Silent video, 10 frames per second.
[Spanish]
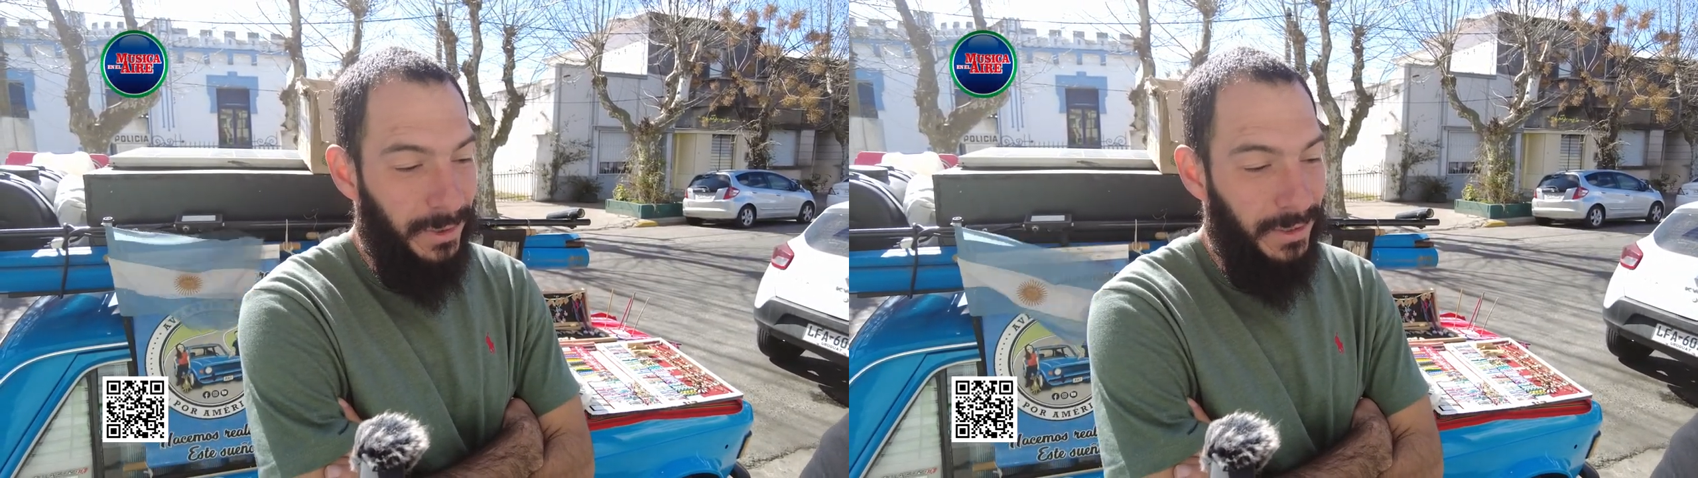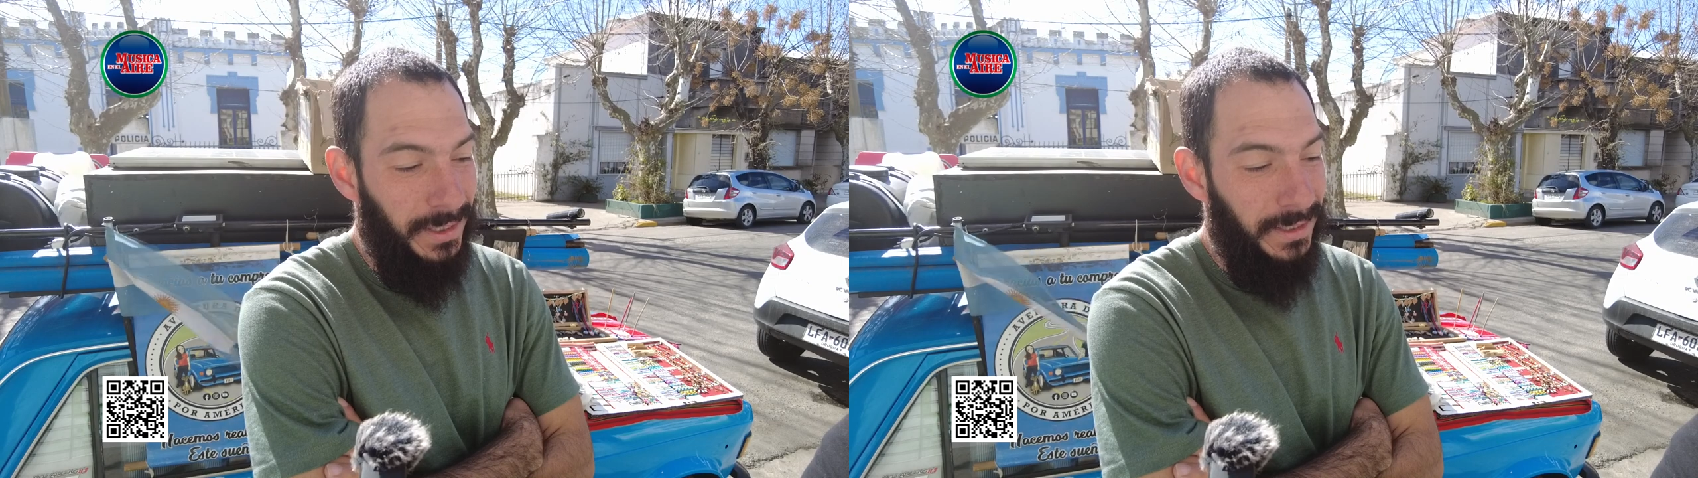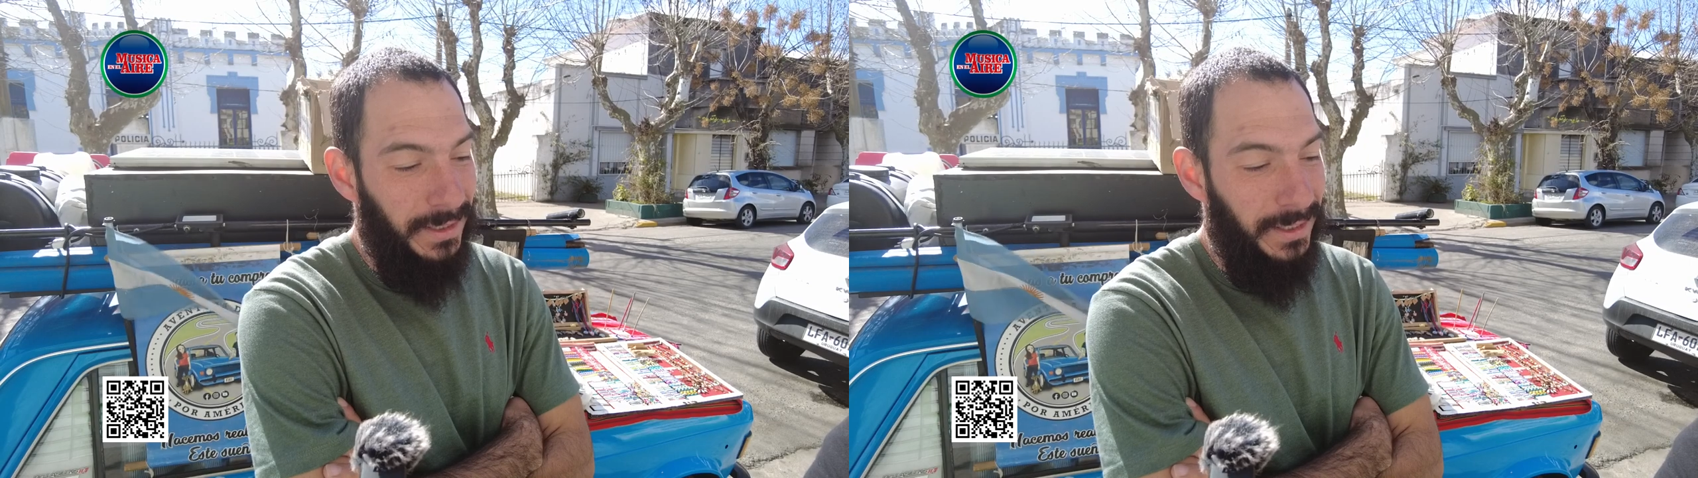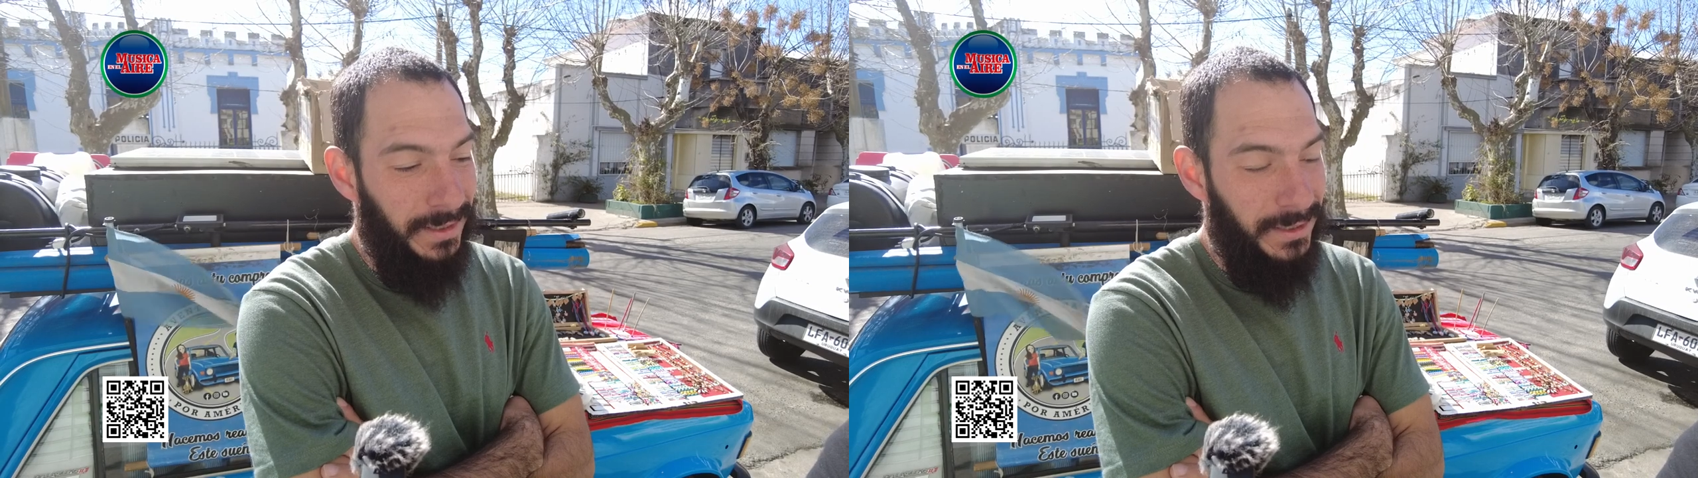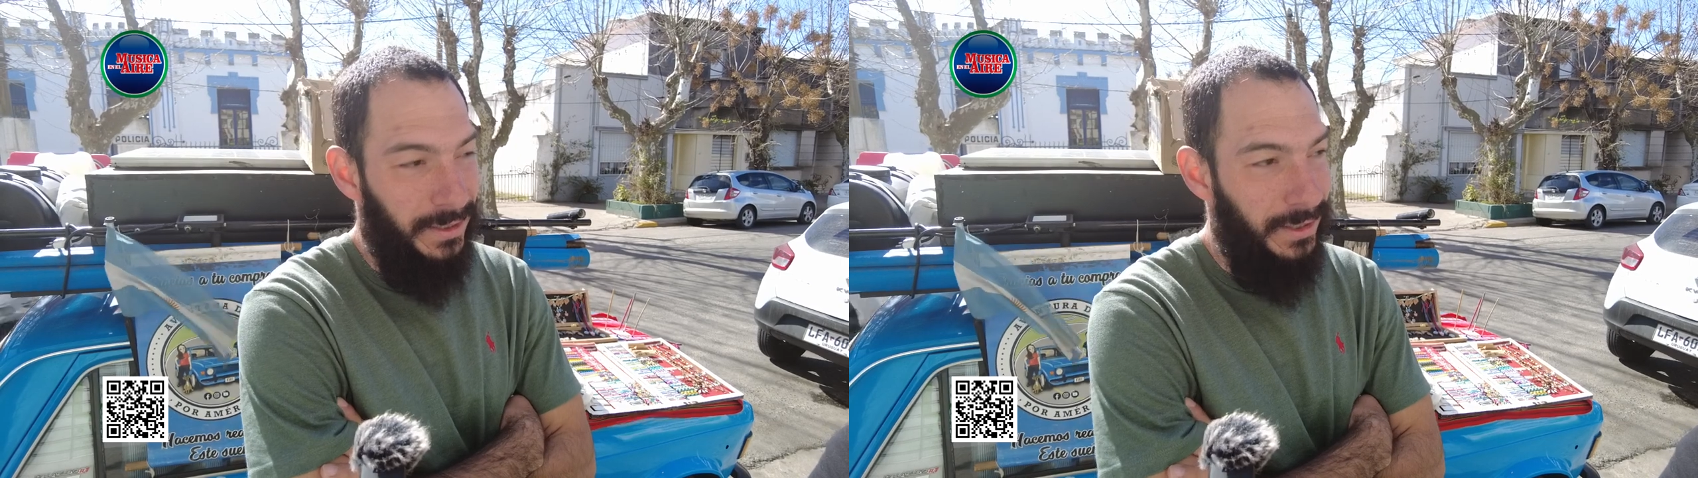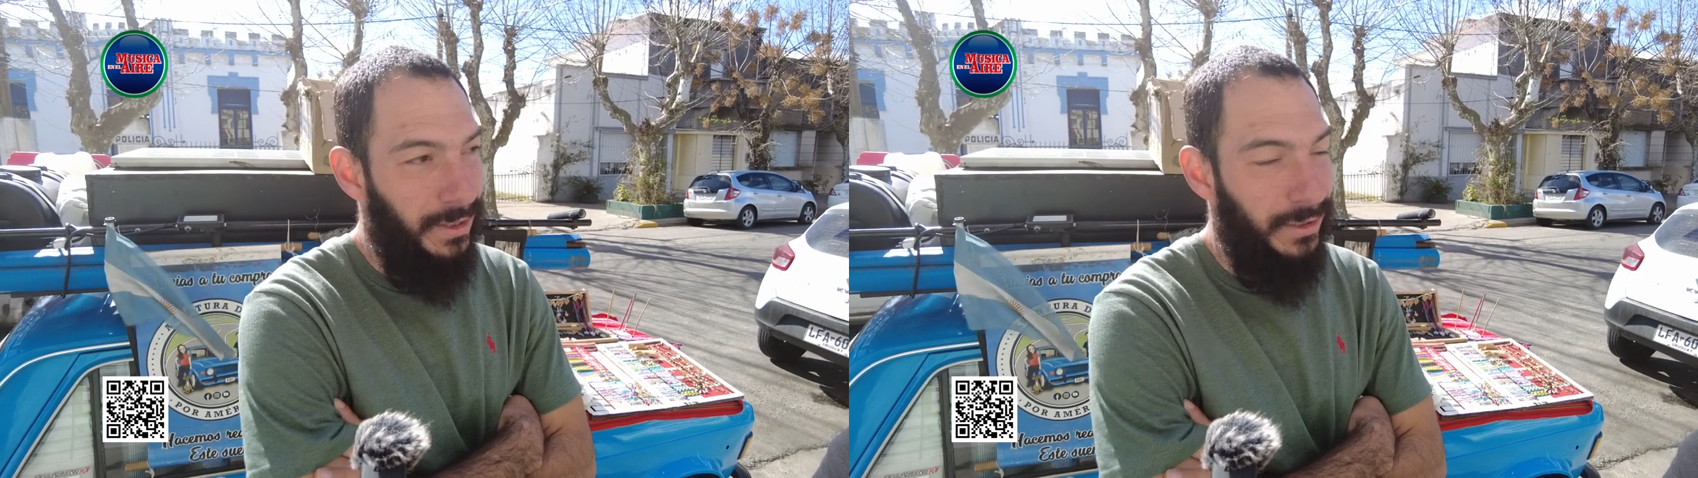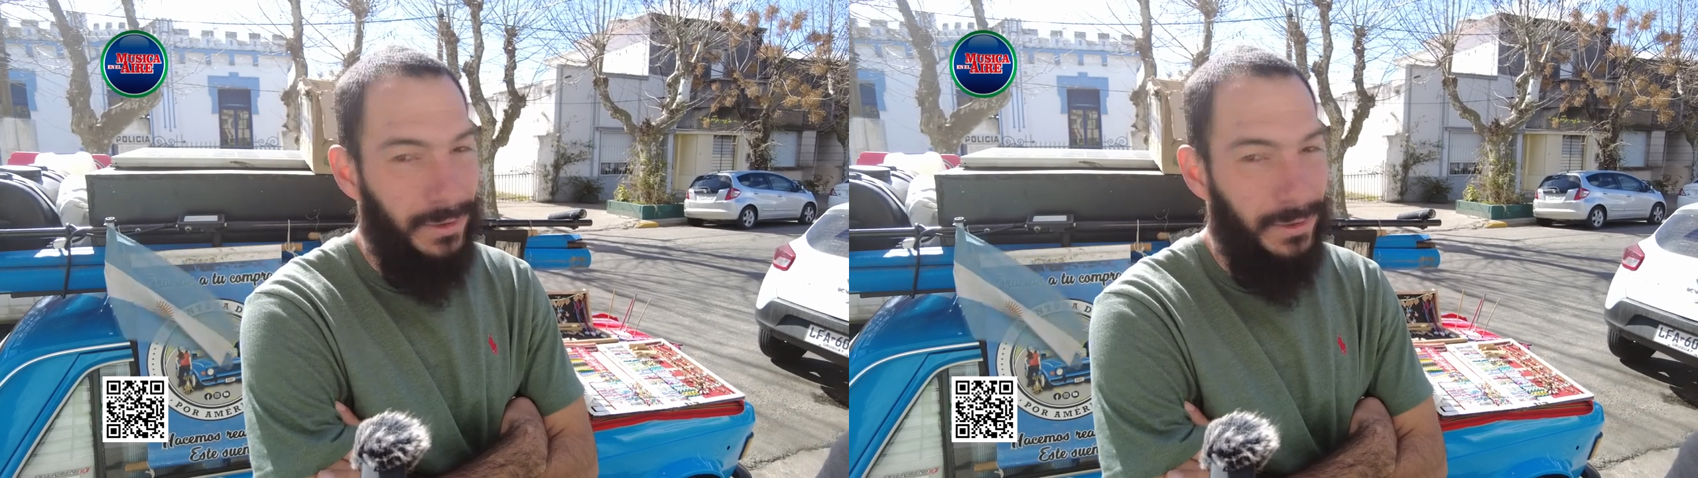pero tenés que estar decidido en